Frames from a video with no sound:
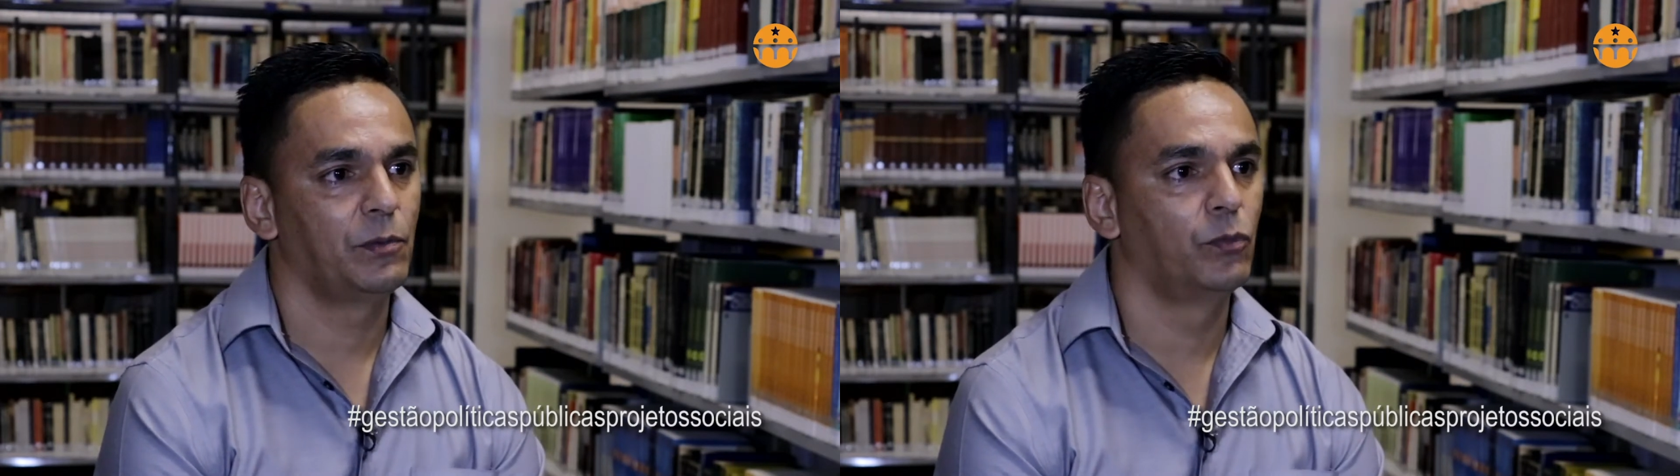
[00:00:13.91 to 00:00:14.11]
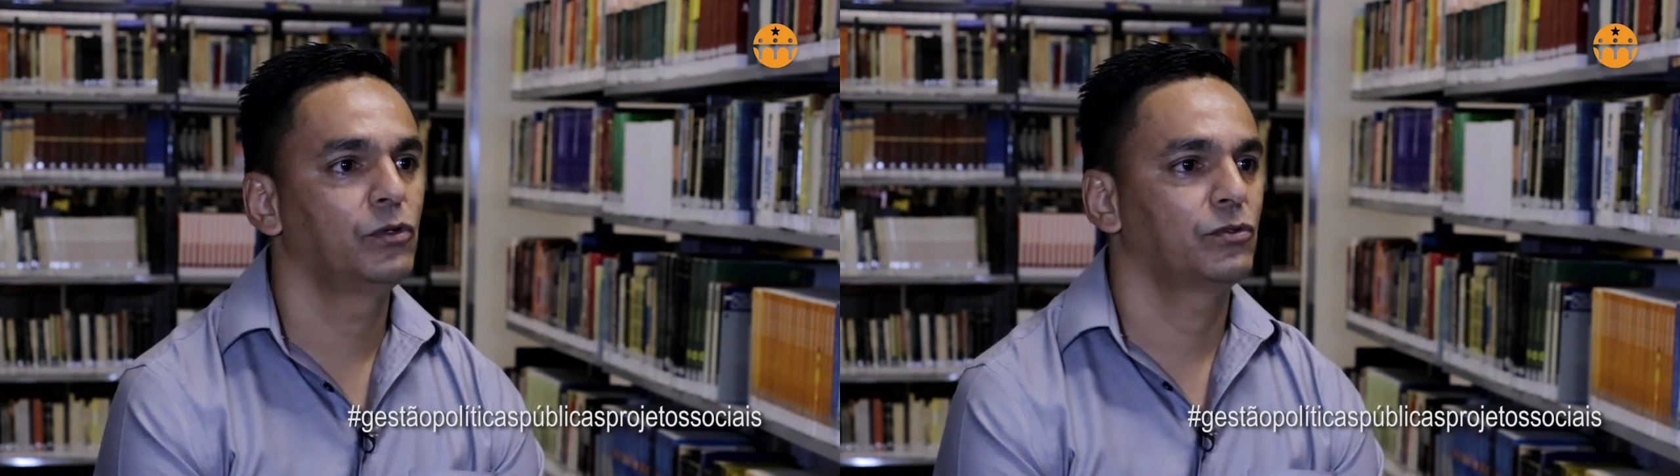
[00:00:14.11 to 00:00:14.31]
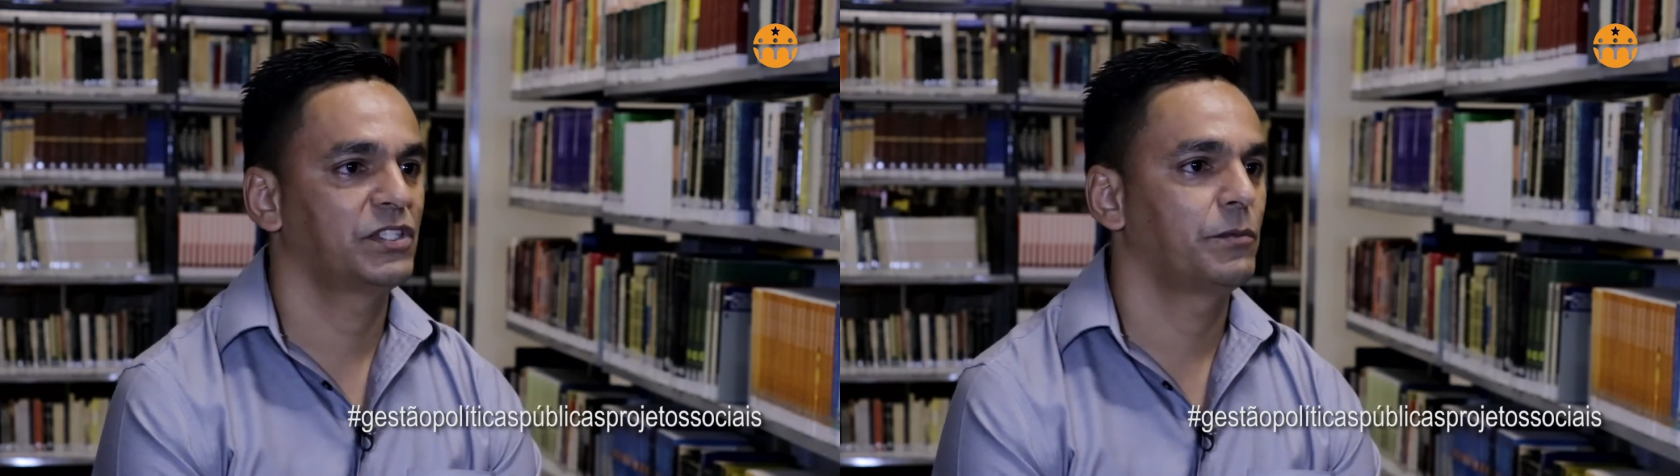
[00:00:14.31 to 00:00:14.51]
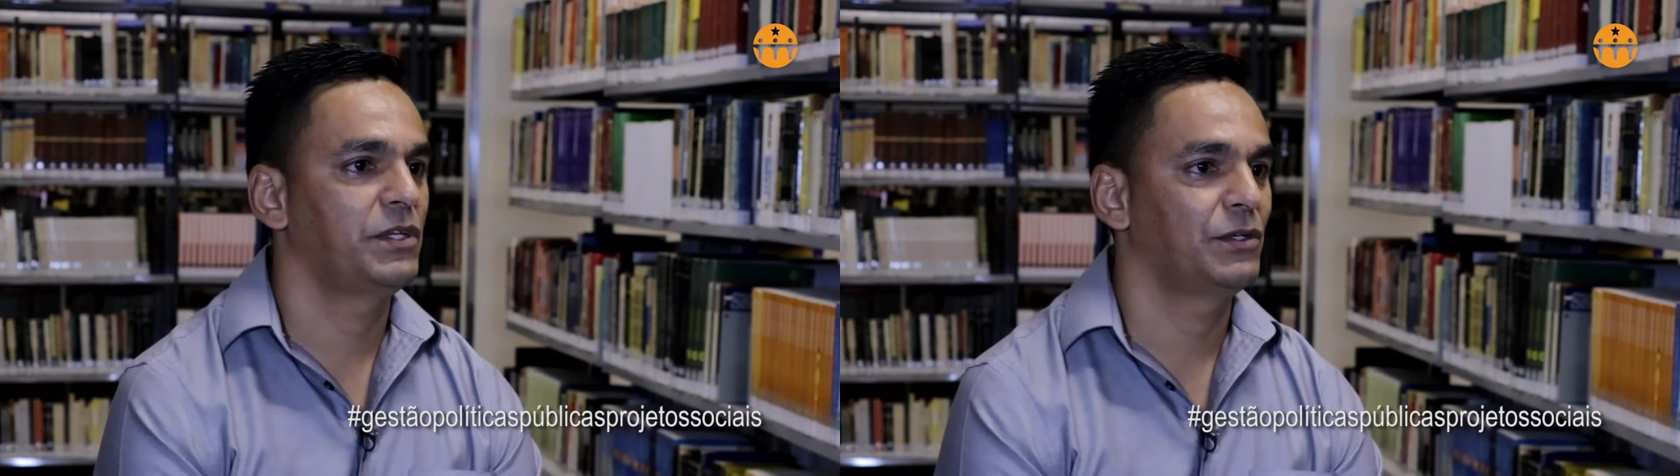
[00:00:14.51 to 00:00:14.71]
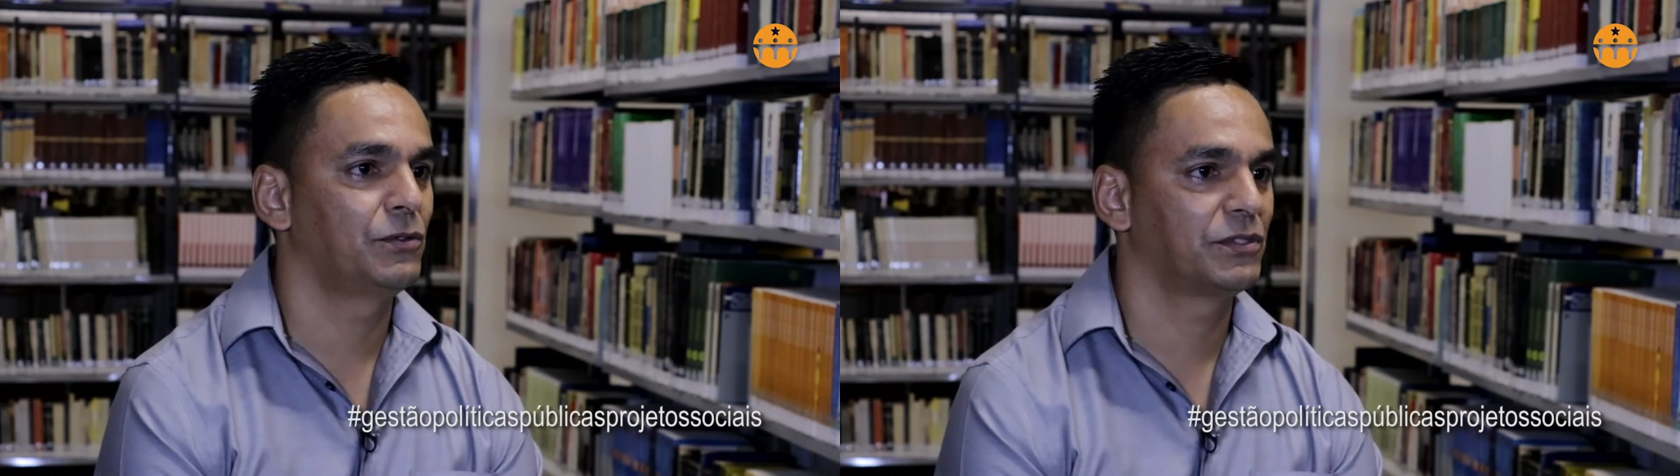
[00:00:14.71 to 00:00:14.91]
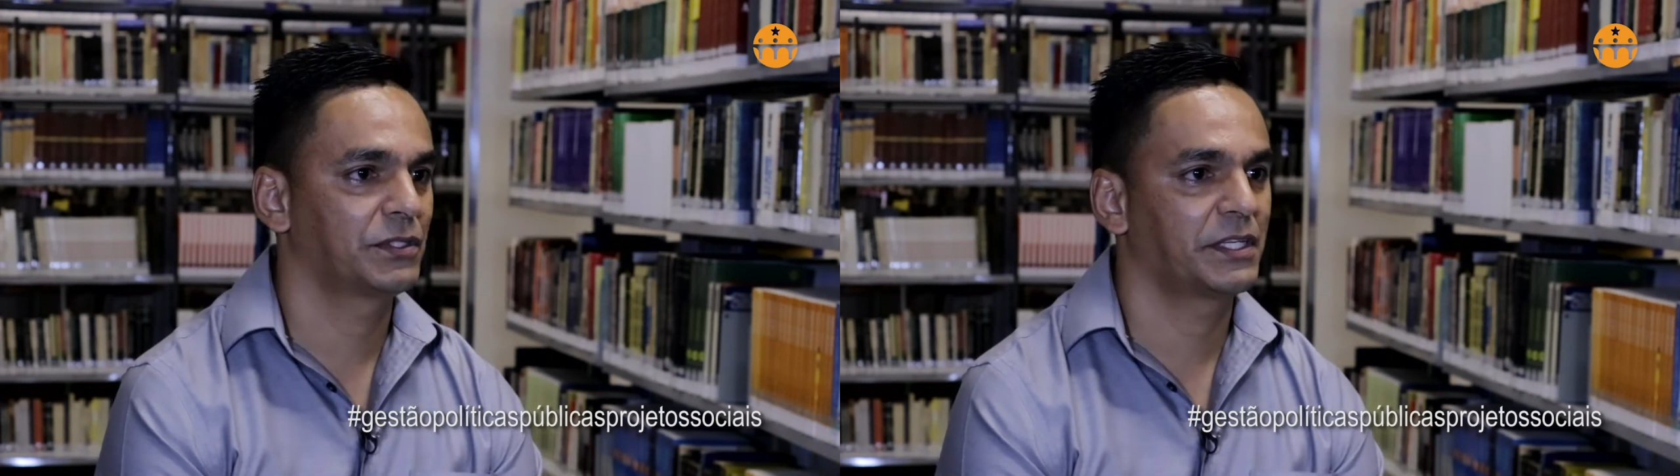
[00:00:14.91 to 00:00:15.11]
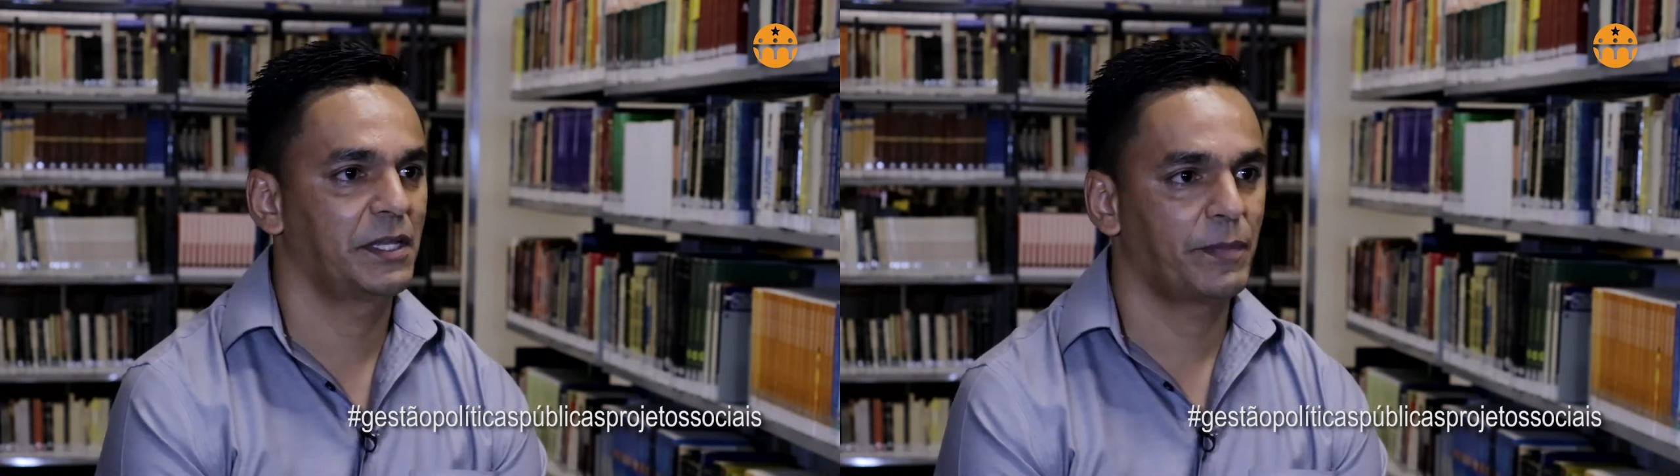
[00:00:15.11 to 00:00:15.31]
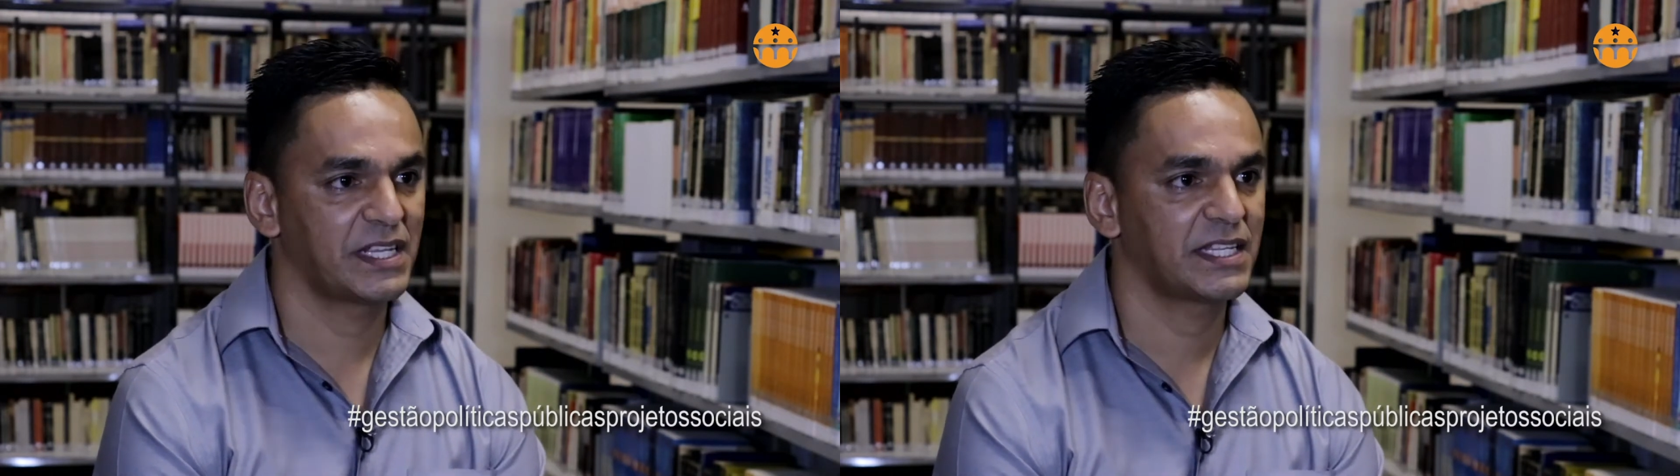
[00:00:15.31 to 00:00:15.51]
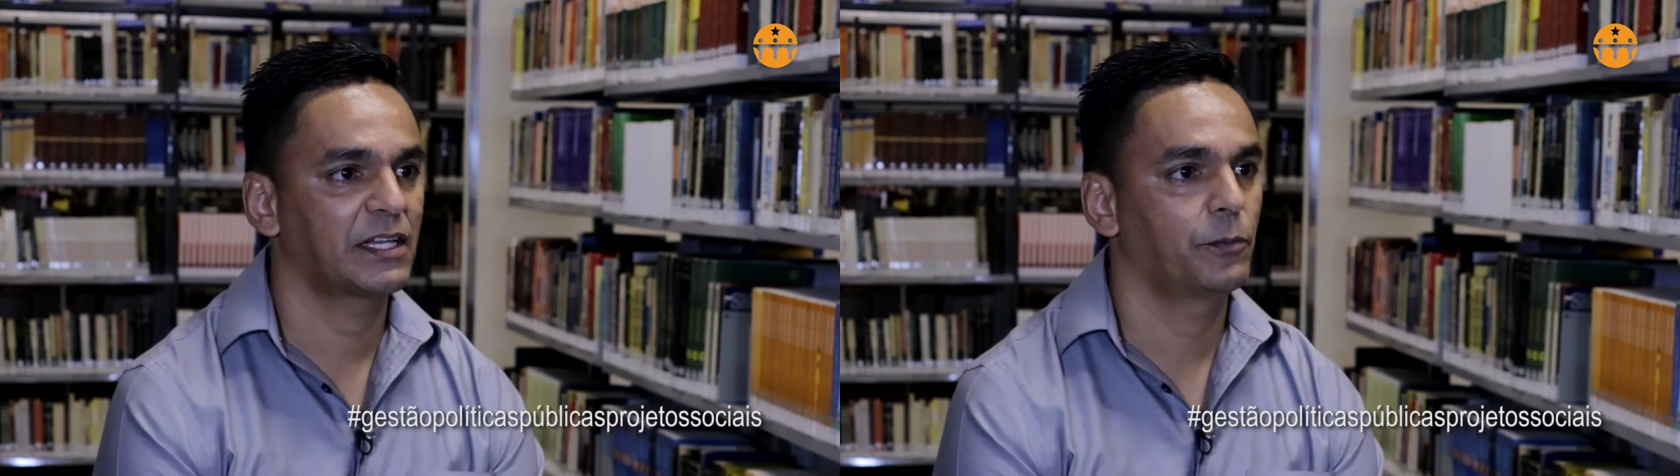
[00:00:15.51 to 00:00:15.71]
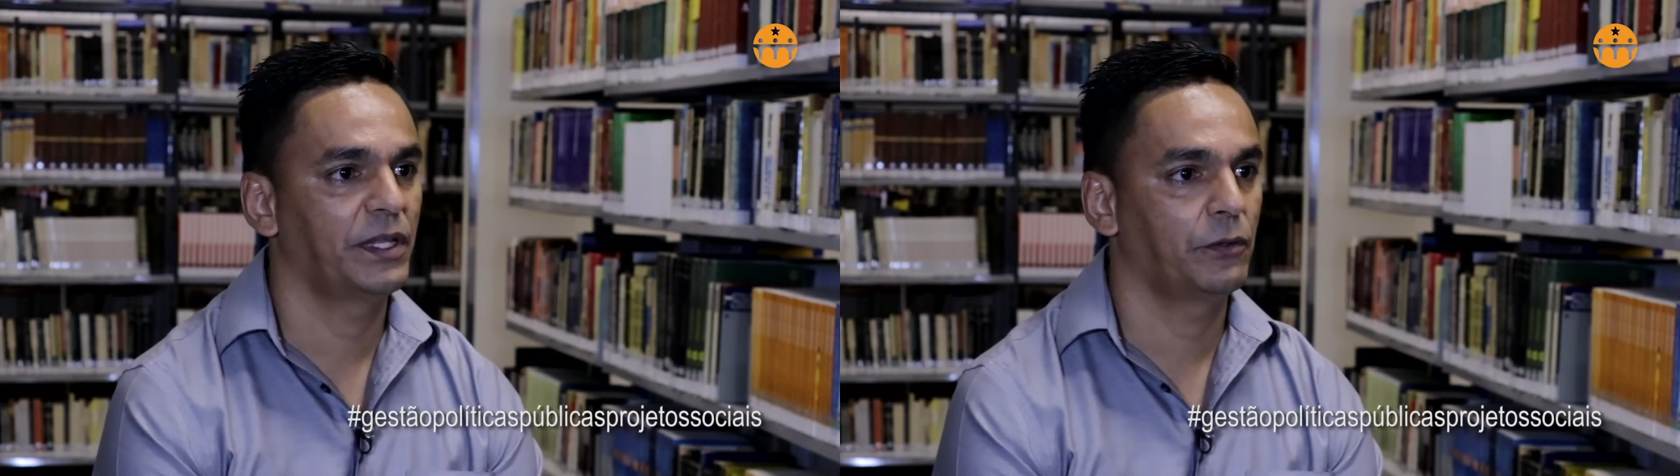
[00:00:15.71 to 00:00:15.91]
muitos amigos que
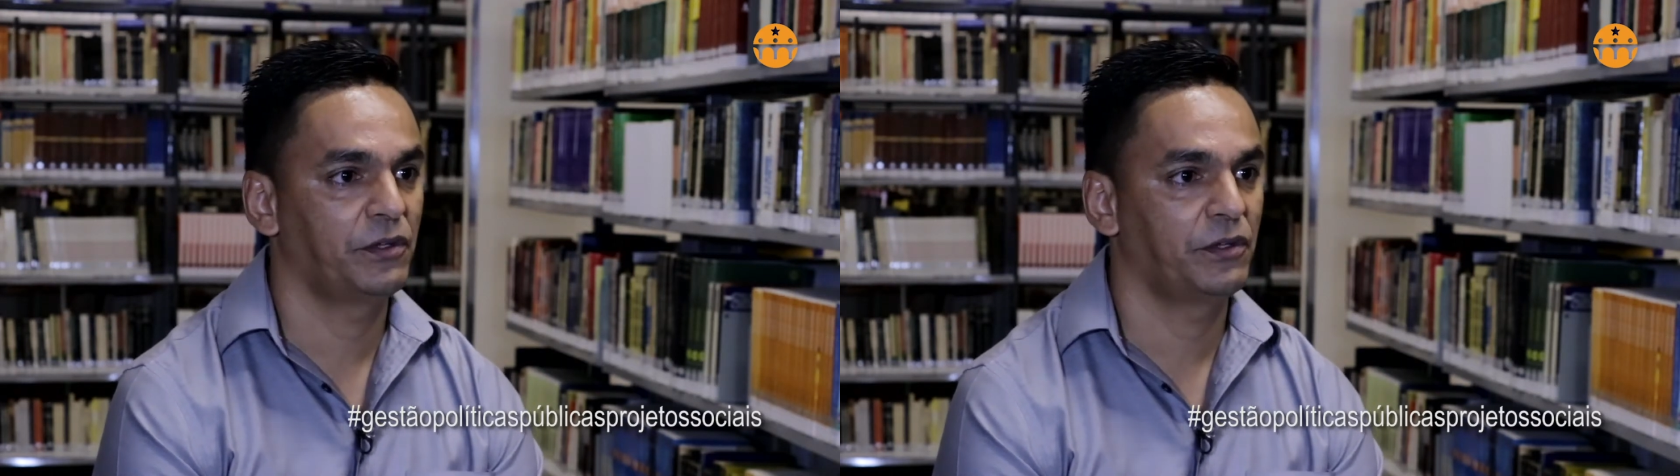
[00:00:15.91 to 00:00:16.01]
passaram pela